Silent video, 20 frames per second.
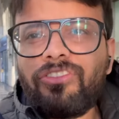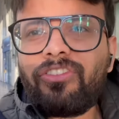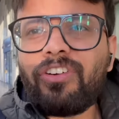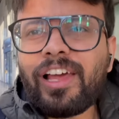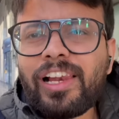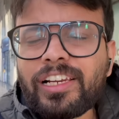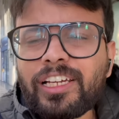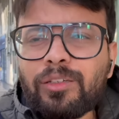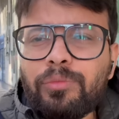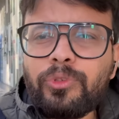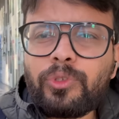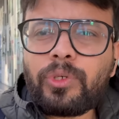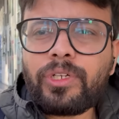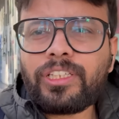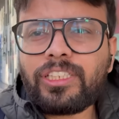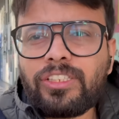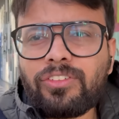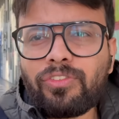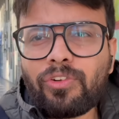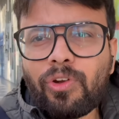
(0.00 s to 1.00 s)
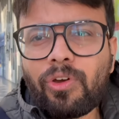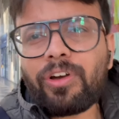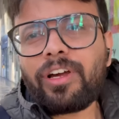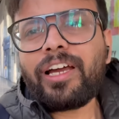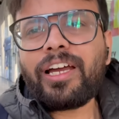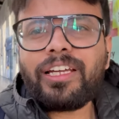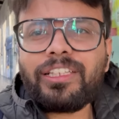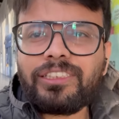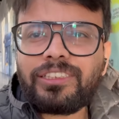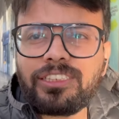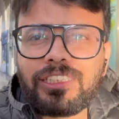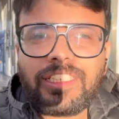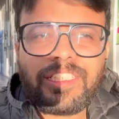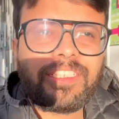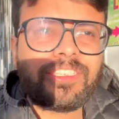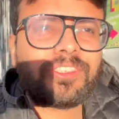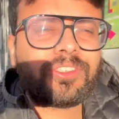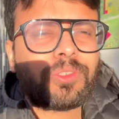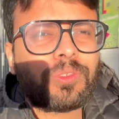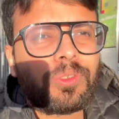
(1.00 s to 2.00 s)
वेलकम टू अनदर व्लॉग गाइस
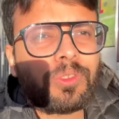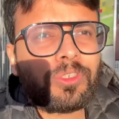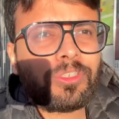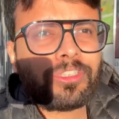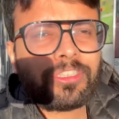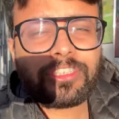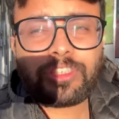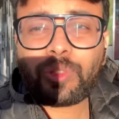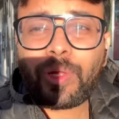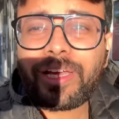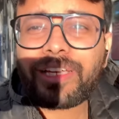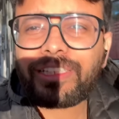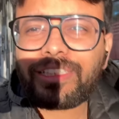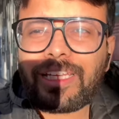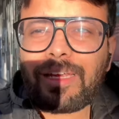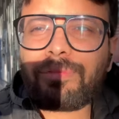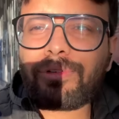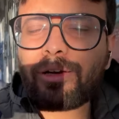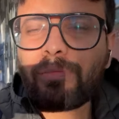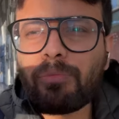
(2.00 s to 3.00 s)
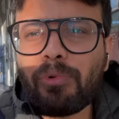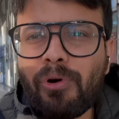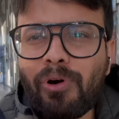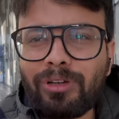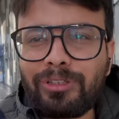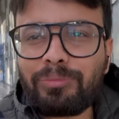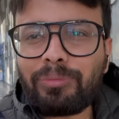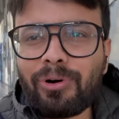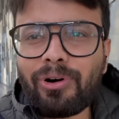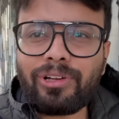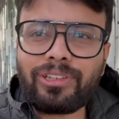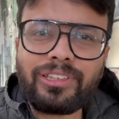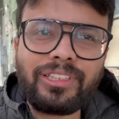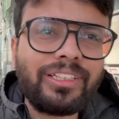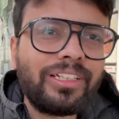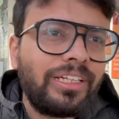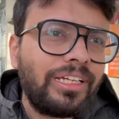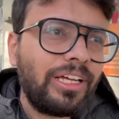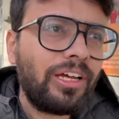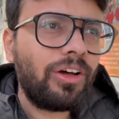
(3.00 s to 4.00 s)
सो स्वागत है आपका बहुत बहुत
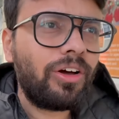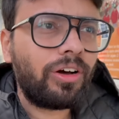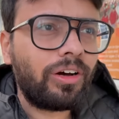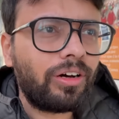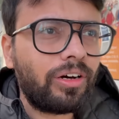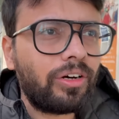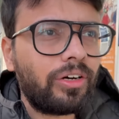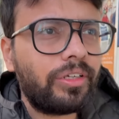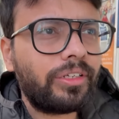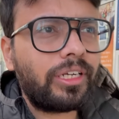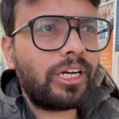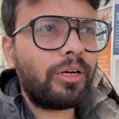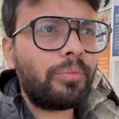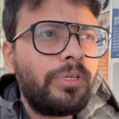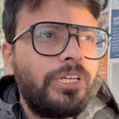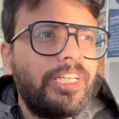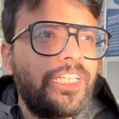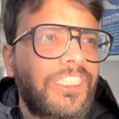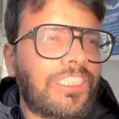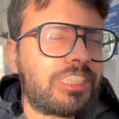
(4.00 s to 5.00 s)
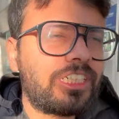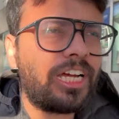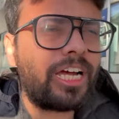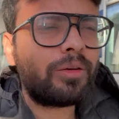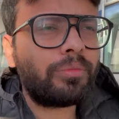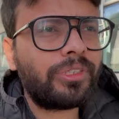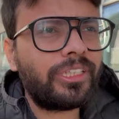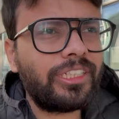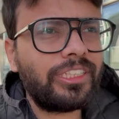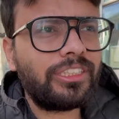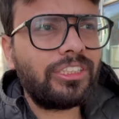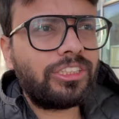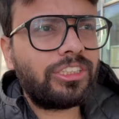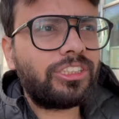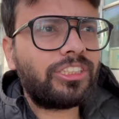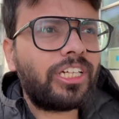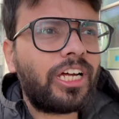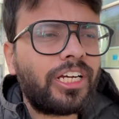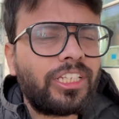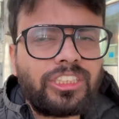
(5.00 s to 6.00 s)
और अभी शाम के
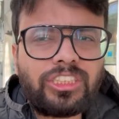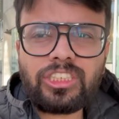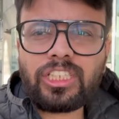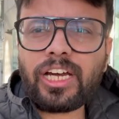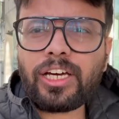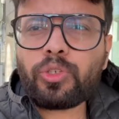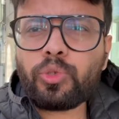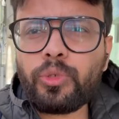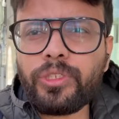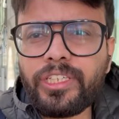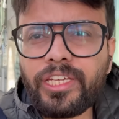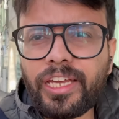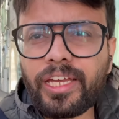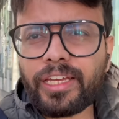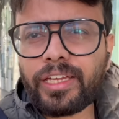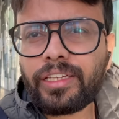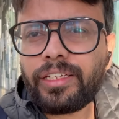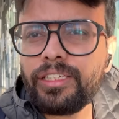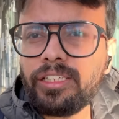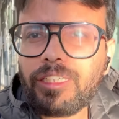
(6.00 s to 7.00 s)
साढ़े चार हुई है